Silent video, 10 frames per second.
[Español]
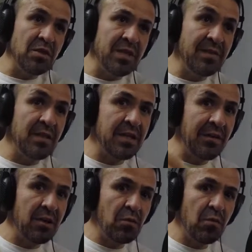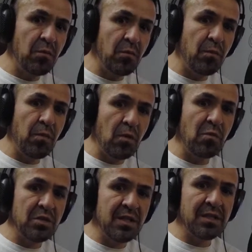sientes y a ver cómo,
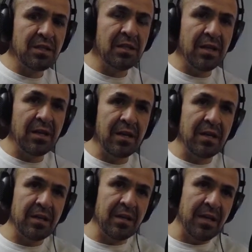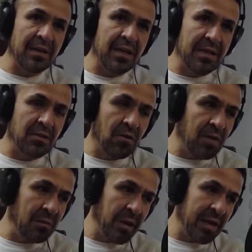sientes la interacción
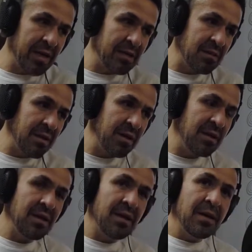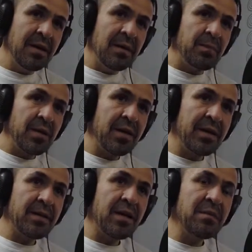con la página también.
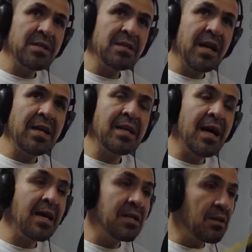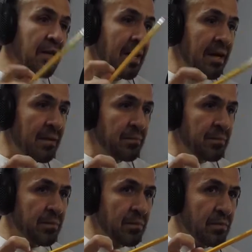Eh, ¿Qué más, Alan? Ah, la,
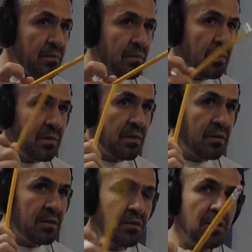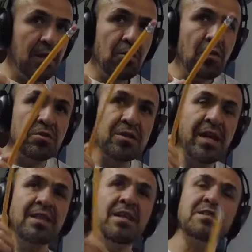los
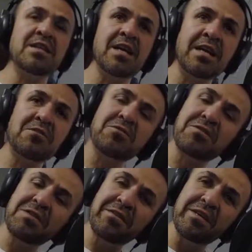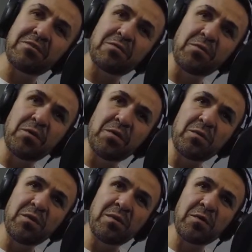ratings en iTunes otra vez son muy,
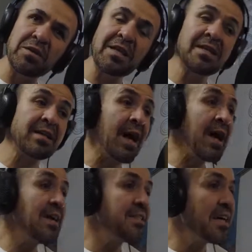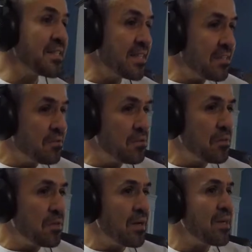muy importantes. Ah, ¿sabes qué se nos
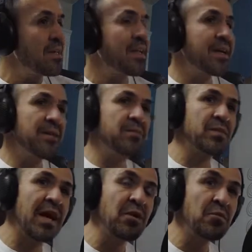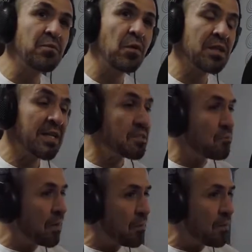olvidó, Alan? Eh, hay un podcast
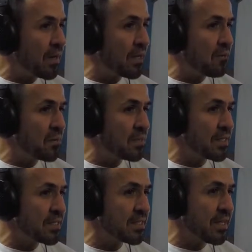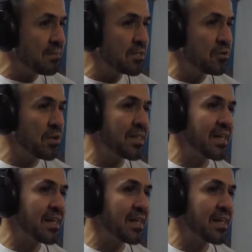nuevo, hay un podcast que se llama Soy